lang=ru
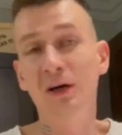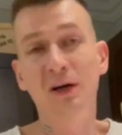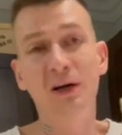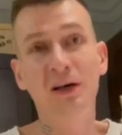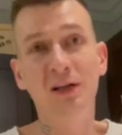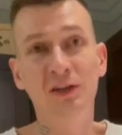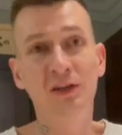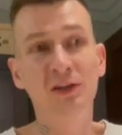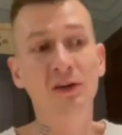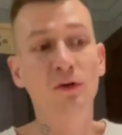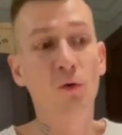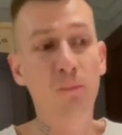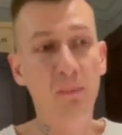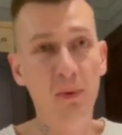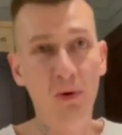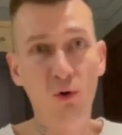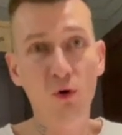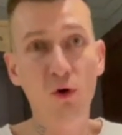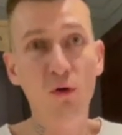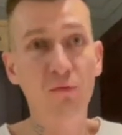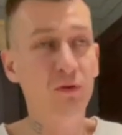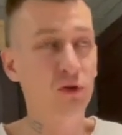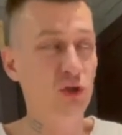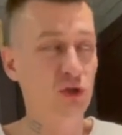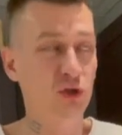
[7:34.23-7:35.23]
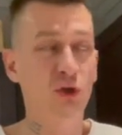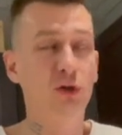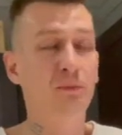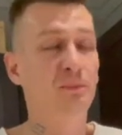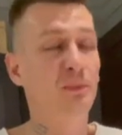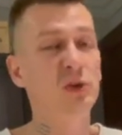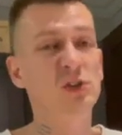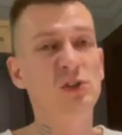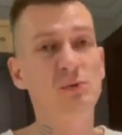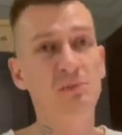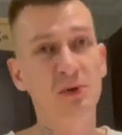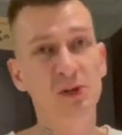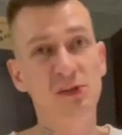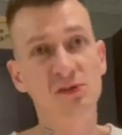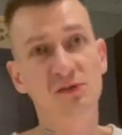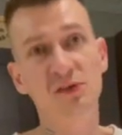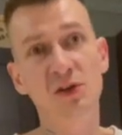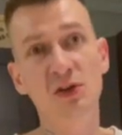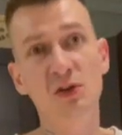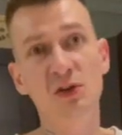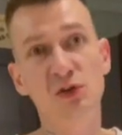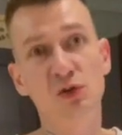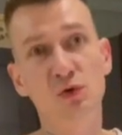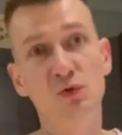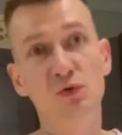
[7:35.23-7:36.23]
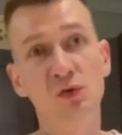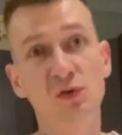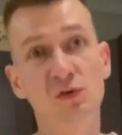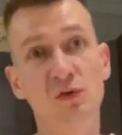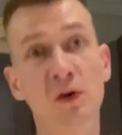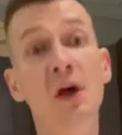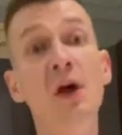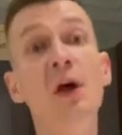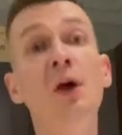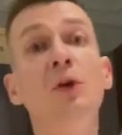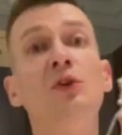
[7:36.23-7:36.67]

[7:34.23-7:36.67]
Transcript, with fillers: этой упаковки, что это просто произведение искусства.